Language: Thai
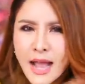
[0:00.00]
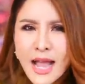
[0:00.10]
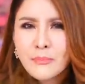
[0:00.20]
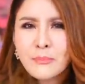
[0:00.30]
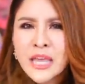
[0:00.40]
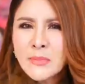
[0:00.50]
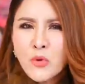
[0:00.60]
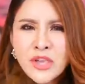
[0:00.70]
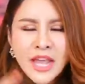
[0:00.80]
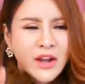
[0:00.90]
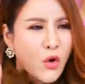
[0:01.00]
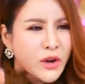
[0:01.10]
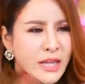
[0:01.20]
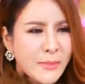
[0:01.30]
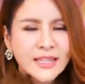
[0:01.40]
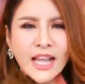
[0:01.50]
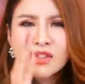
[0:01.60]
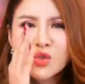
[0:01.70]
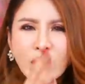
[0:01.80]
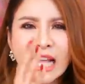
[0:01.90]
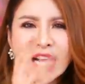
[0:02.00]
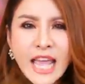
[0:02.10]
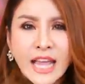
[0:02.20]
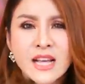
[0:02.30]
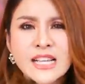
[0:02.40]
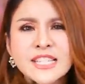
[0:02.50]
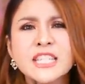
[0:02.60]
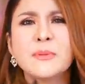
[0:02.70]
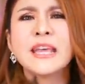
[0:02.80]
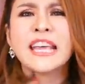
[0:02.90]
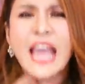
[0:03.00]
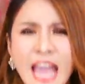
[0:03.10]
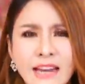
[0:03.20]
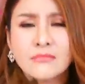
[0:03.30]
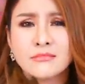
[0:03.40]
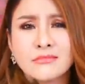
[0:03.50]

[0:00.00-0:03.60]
มากพี่ผู้หญิงคนนี้แม่งทั้งสวยทั้งเก่งชื่อพี่เกด